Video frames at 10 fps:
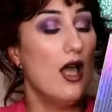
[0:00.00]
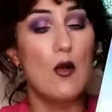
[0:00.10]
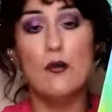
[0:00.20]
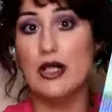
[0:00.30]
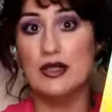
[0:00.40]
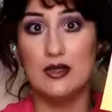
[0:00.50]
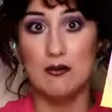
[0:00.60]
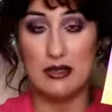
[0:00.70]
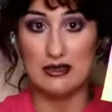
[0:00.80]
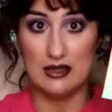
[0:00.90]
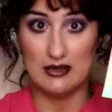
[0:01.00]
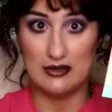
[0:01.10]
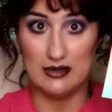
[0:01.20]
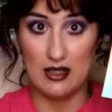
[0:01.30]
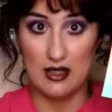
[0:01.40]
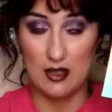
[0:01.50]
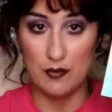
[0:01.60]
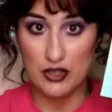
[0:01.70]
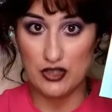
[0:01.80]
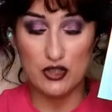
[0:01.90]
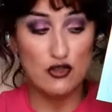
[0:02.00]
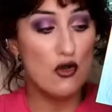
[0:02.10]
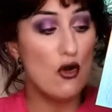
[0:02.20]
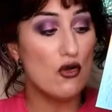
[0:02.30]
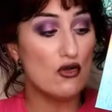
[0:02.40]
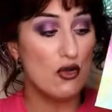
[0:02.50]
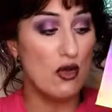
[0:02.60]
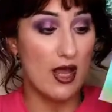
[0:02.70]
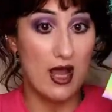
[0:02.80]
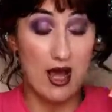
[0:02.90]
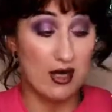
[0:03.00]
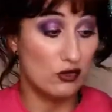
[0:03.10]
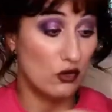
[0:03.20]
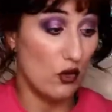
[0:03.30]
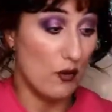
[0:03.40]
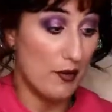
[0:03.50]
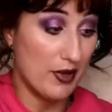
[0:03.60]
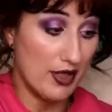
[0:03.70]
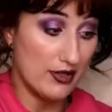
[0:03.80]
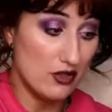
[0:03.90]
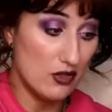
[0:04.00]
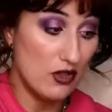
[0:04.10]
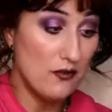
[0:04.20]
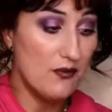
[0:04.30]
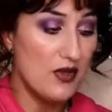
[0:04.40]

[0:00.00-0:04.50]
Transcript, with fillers: è un brand abbastanza prestigioso e alto come prezzo